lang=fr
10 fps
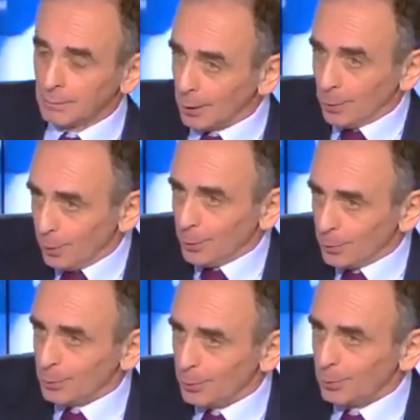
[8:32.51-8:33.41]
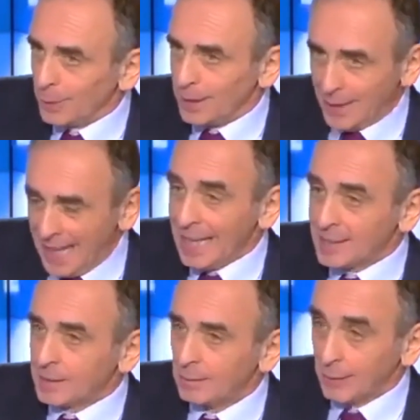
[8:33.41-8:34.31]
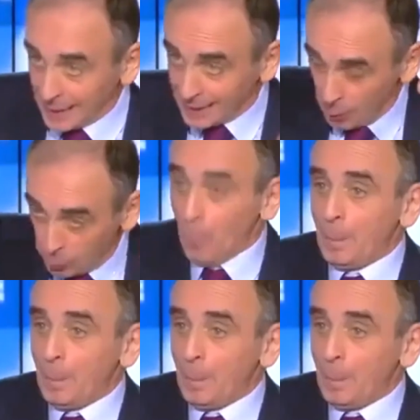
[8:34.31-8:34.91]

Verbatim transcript: euh, qui est à l'Est. Et c'est ce